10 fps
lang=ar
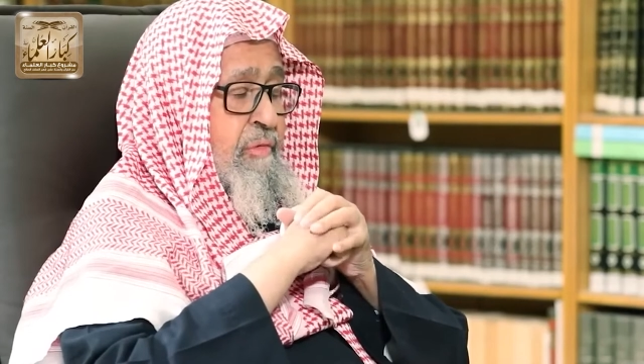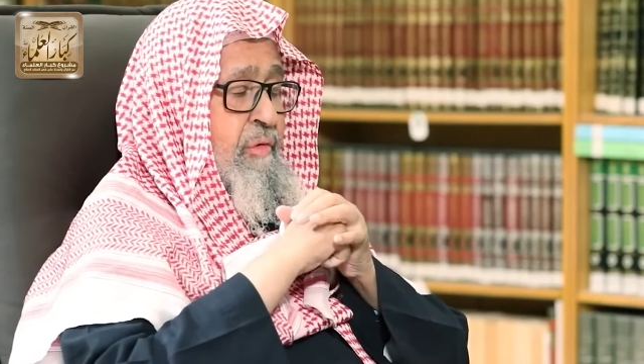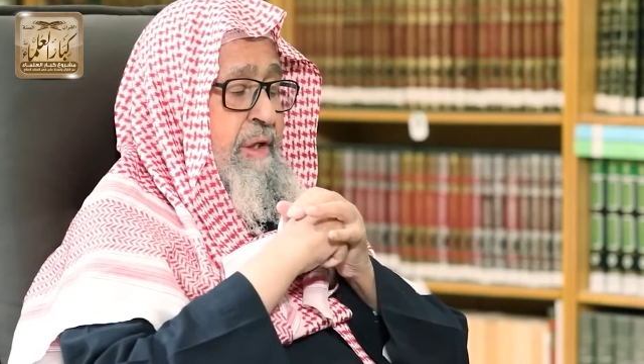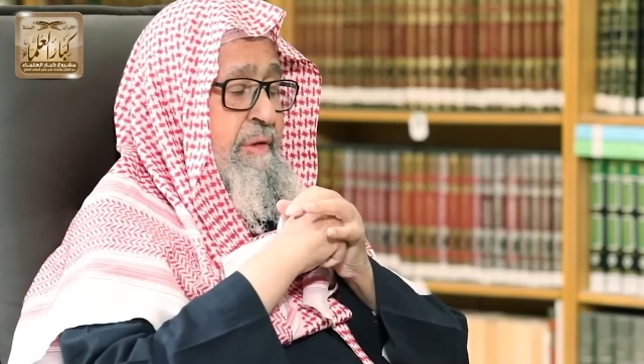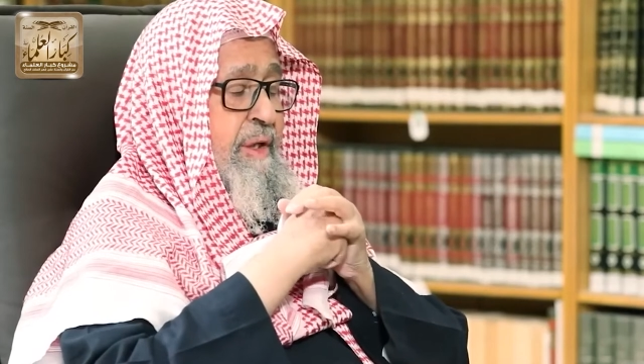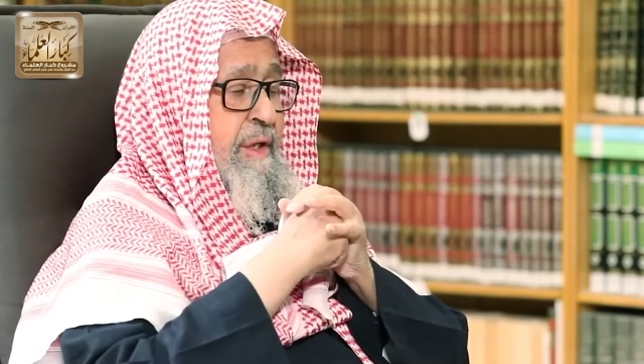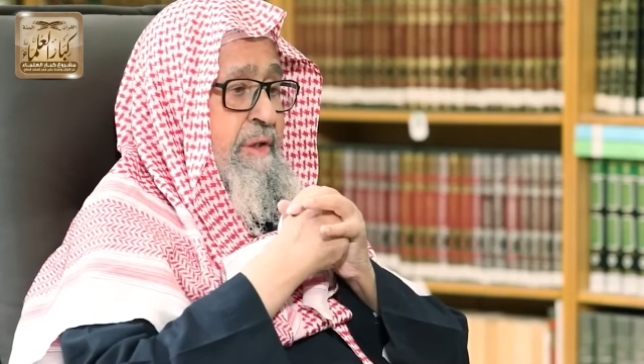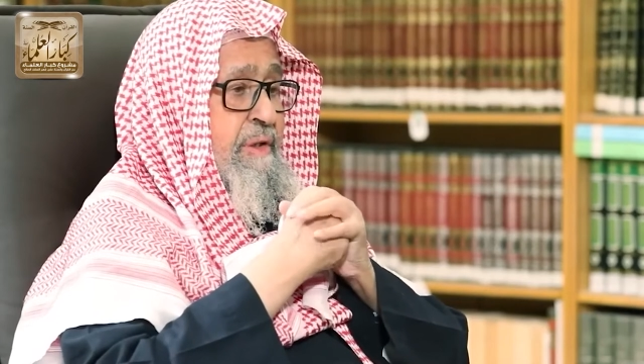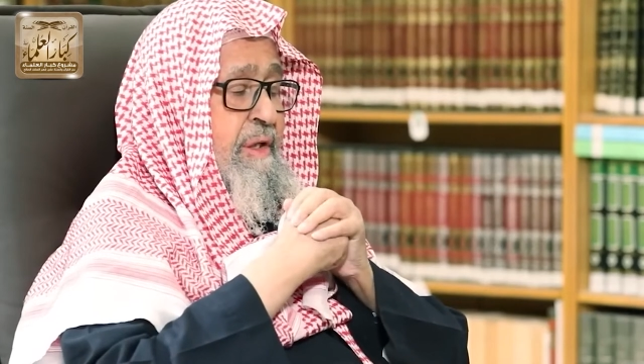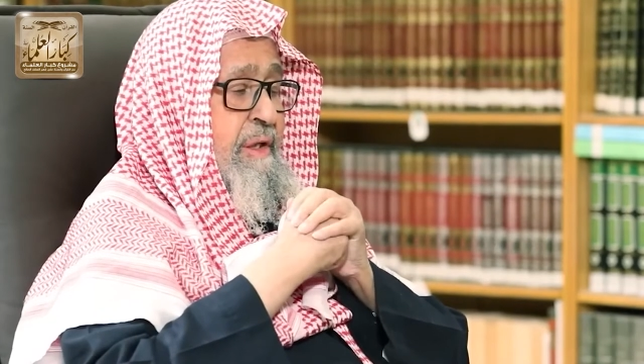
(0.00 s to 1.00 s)

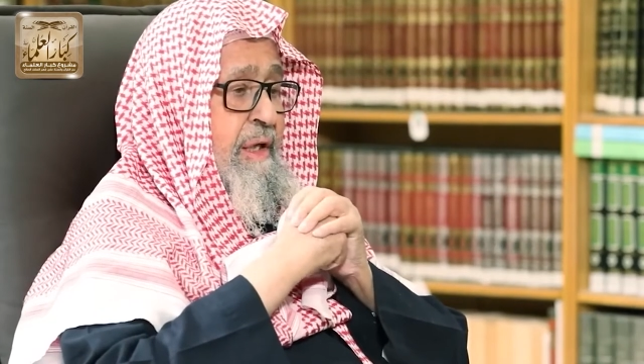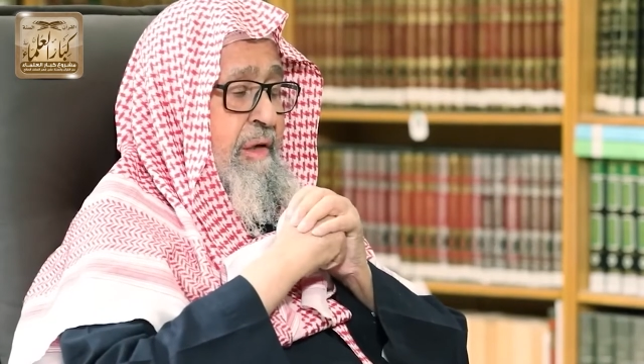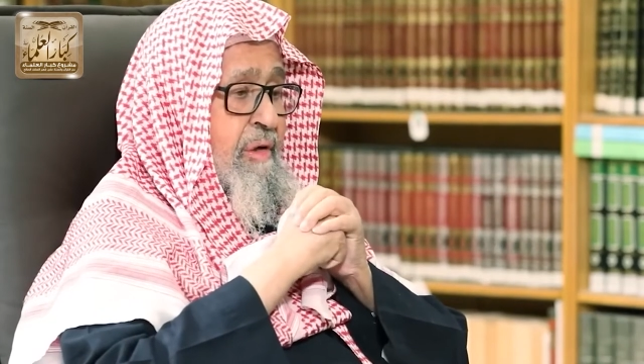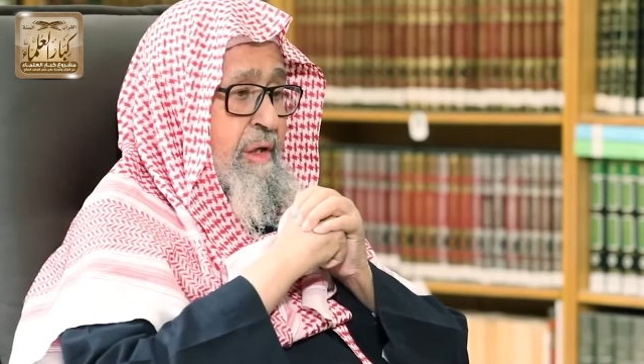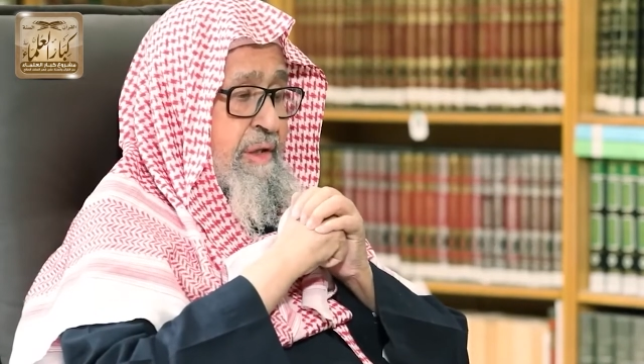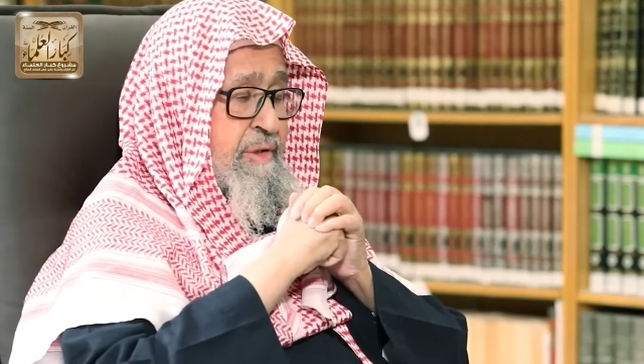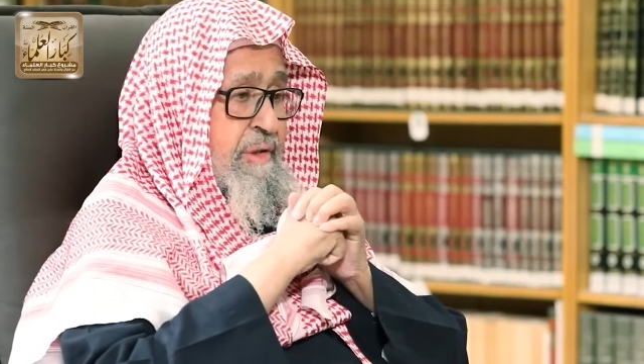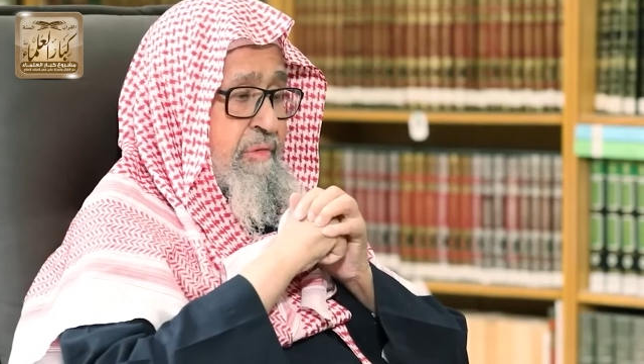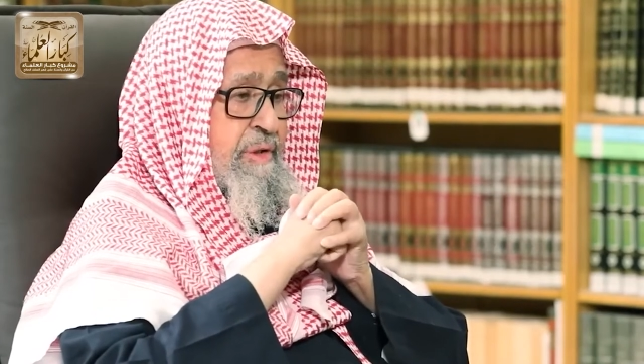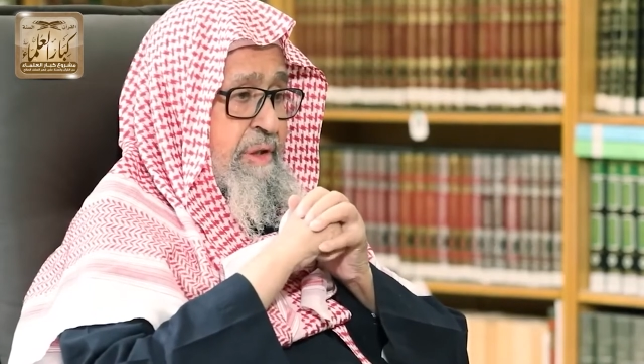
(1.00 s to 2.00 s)
وعبادة الله
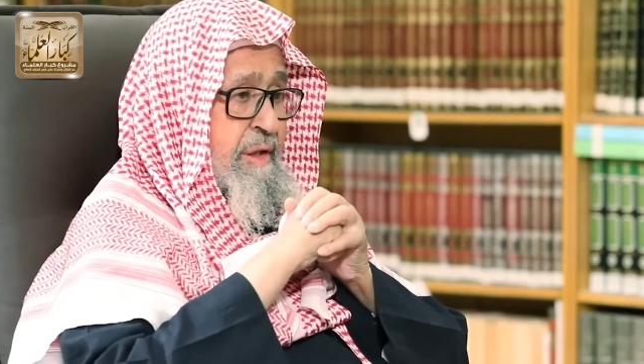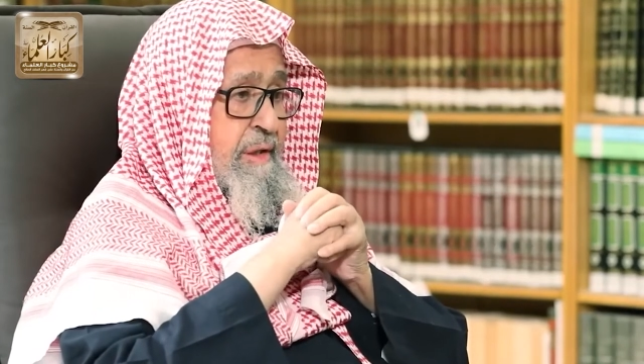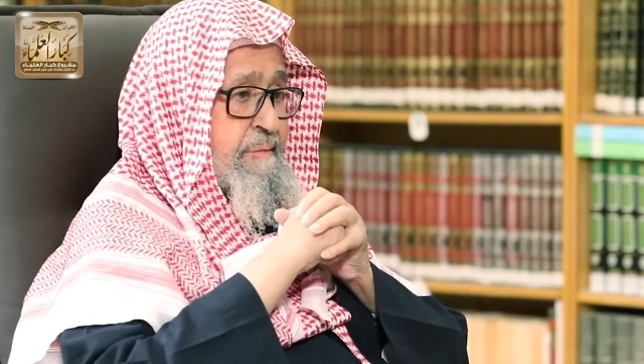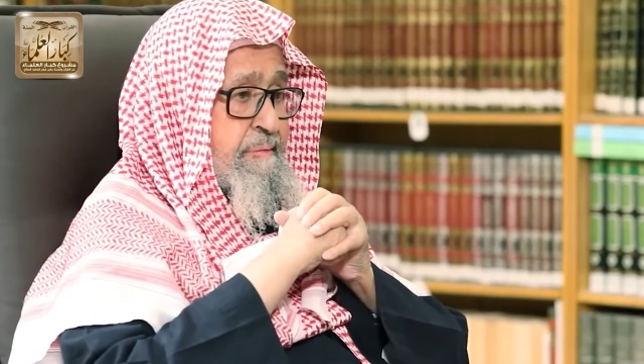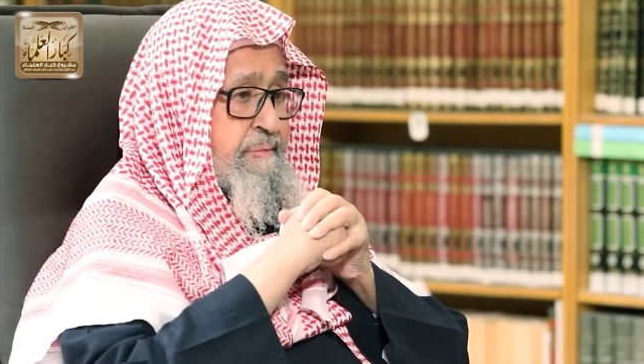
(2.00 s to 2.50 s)
عز وجل